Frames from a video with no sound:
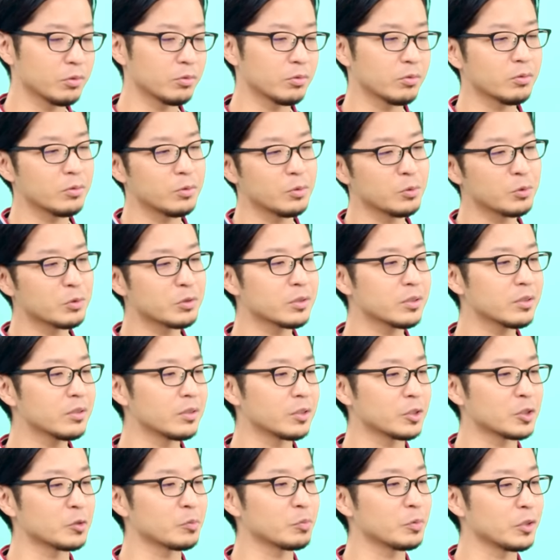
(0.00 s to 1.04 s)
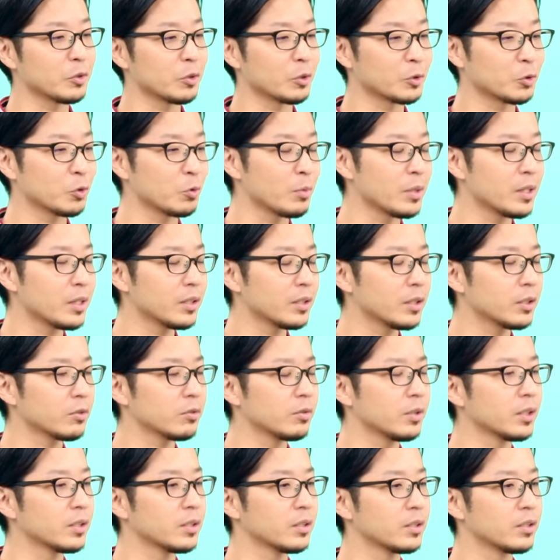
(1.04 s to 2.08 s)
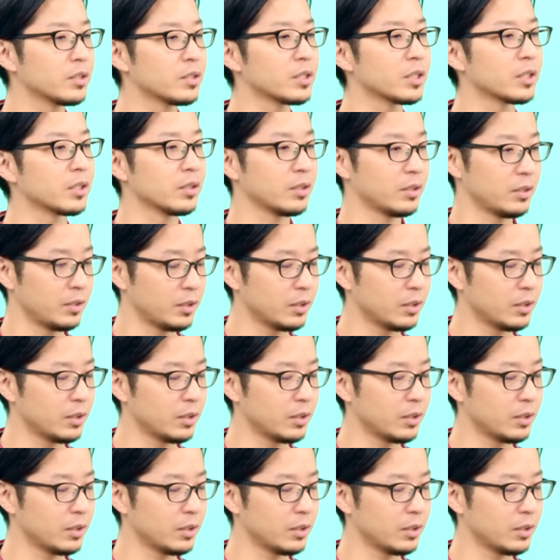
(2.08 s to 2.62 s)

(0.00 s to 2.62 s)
曲を作るスピードが止まらなくなっちゃって、